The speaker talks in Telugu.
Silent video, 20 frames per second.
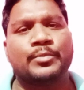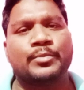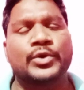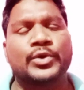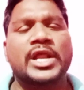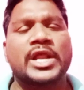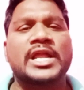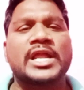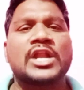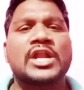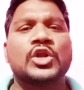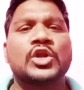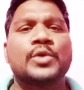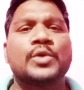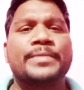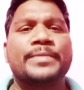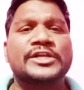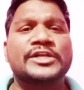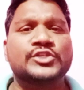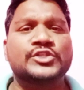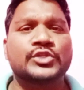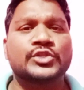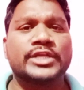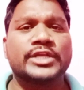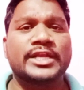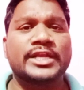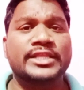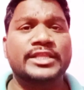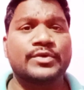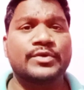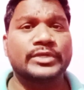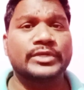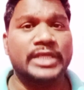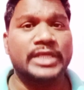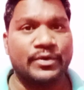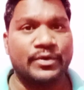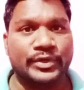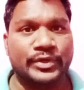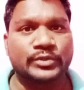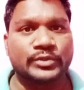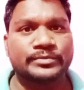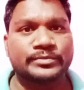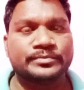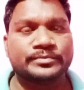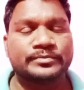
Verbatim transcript: పురాణాలలో పరిశుద్ధులైన దేవుడు ఎవరు